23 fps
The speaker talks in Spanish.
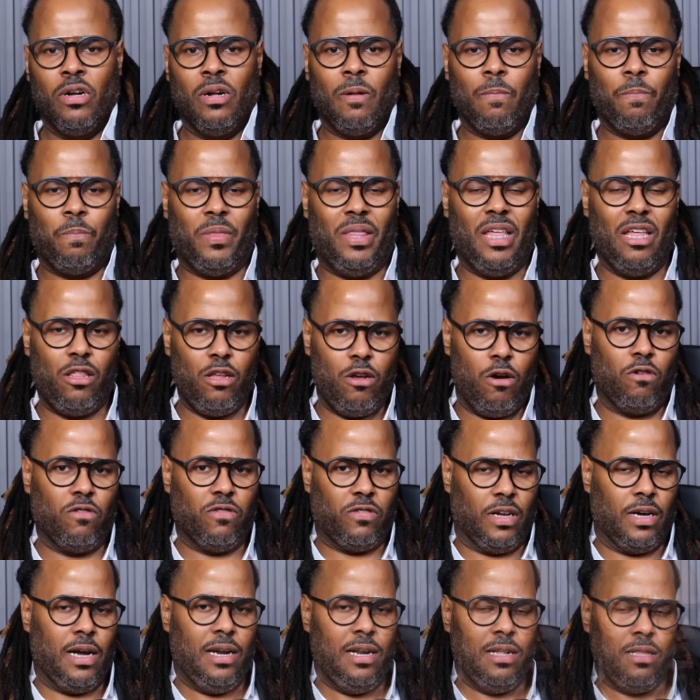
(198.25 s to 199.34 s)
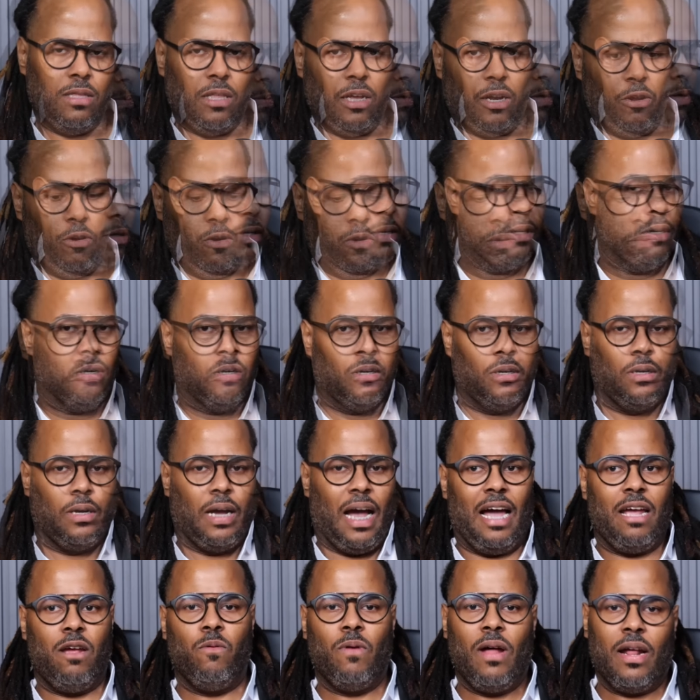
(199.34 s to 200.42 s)
de Dios en el interior
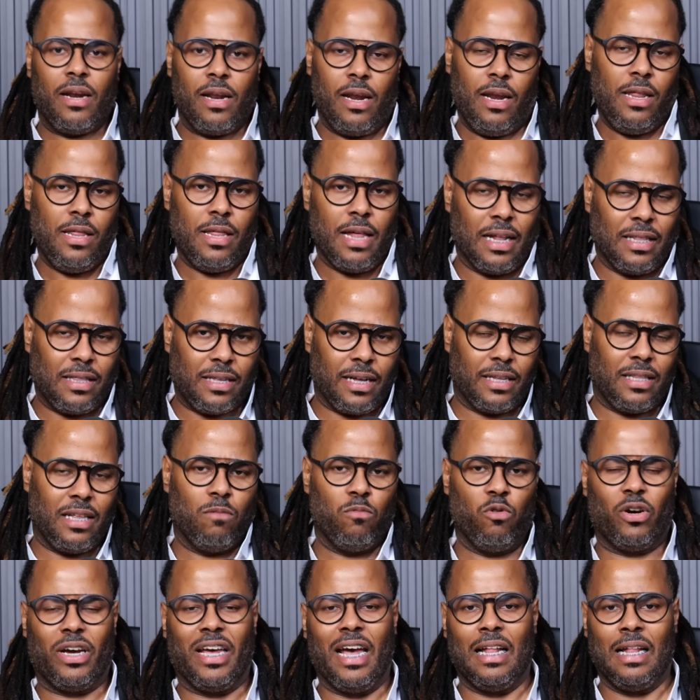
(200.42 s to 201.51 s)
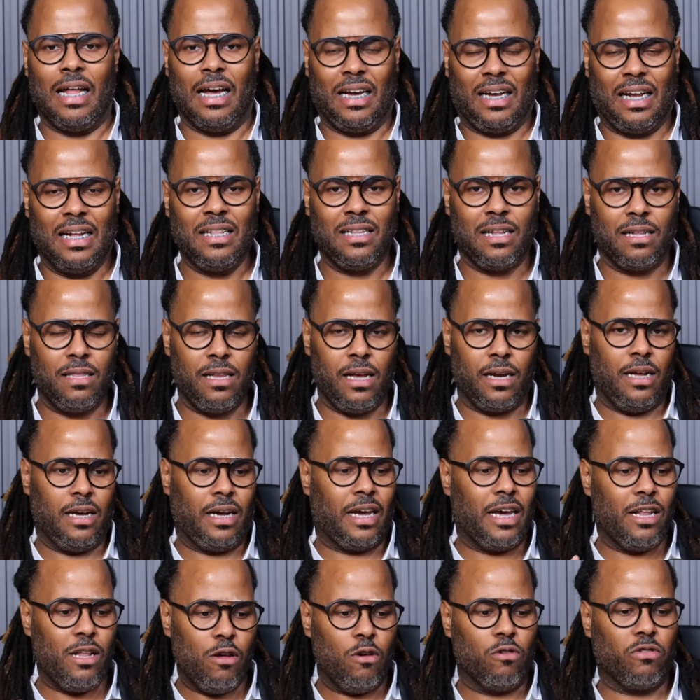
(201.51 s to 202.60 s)
hay una realidad que tenemos que, entender y es
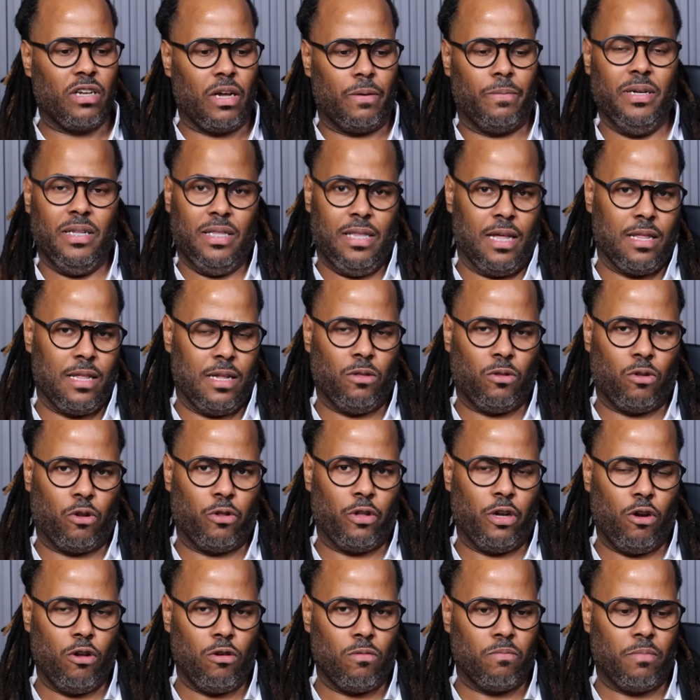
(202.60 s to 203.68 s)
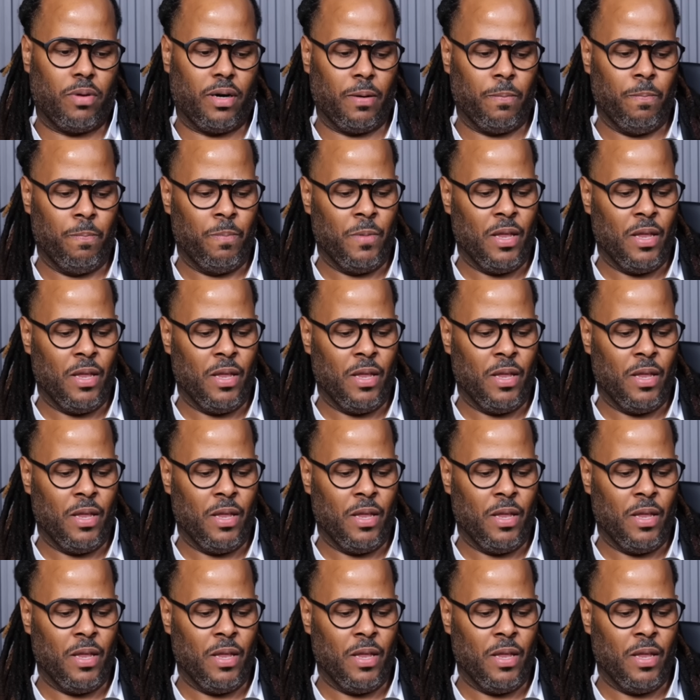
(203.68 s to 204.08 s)
que Dios habita dentro del hombre.